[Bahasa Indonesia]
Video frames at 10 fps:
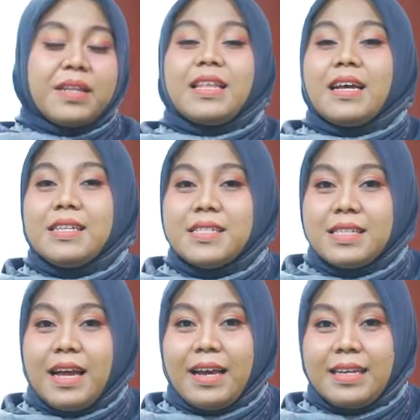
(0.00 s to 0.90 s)
rentang
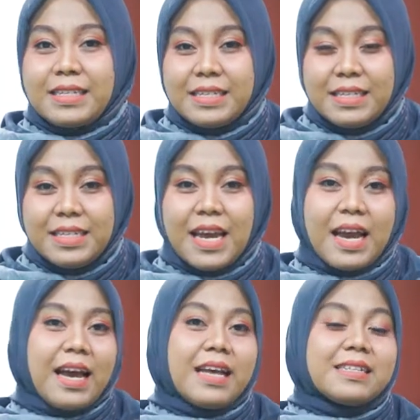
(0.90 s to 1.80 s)
kisah
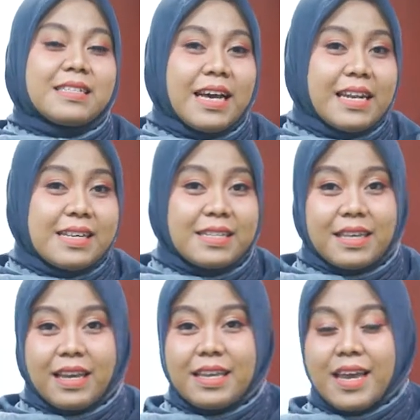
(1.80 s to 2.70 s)
diangkat dari
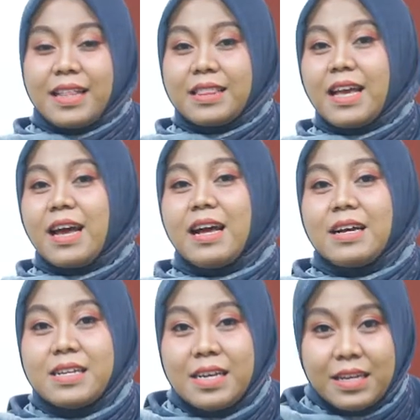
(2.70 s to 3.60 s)
kisah
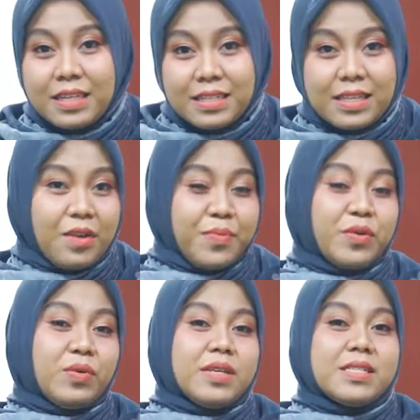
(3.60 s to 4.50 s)
nyata sang
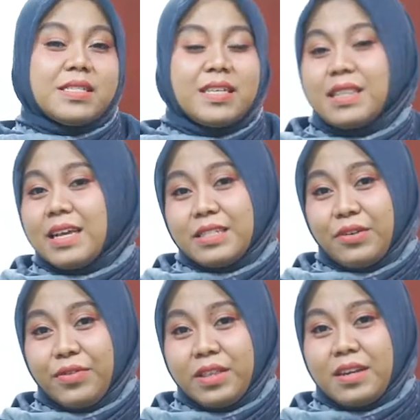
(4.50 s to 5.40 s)
penulis Gita
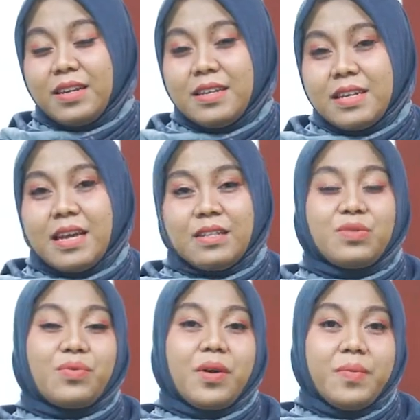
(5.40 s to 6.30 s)
Savitri dan
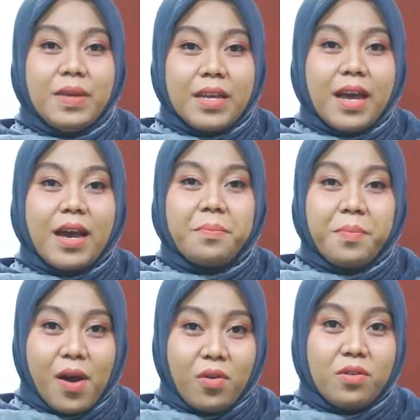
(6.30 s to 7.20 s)
suaminya
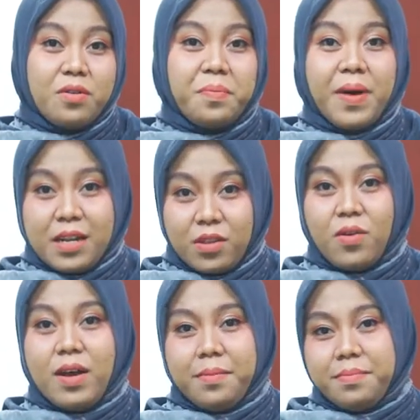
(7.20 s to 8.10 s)
Paul
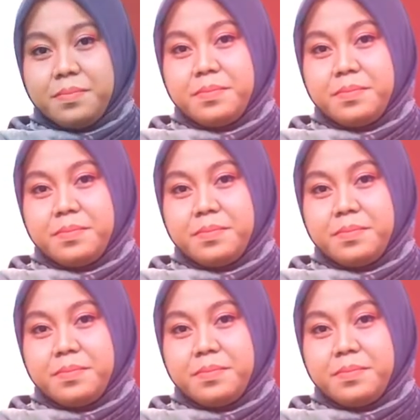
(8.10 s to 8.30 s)
Partohar.